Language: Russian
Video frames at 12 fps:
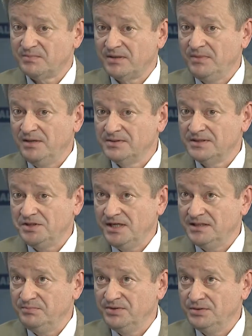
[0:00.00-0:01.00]
с проблемой
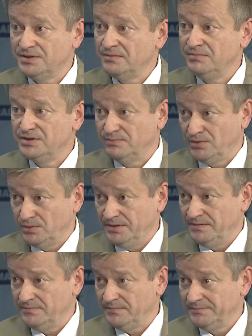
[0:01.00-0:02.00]
зачатия, пьется
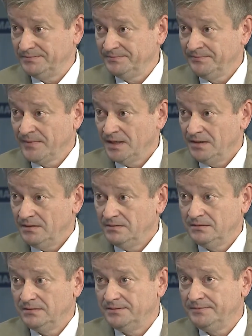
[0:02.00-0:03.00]
бесплодием.
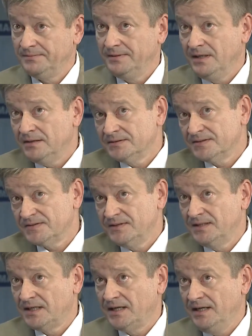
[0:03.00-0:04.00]
Э, я
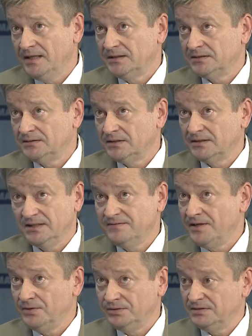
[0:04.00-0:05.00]
своих коллег
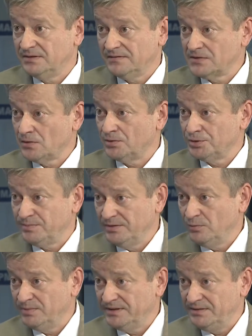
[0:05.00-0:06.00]
отговариваю от этого слова, чтобы
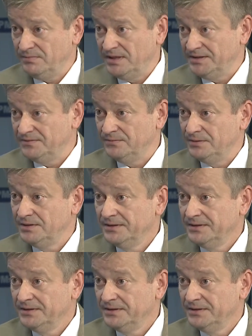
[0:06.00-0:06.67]
они употреблять его,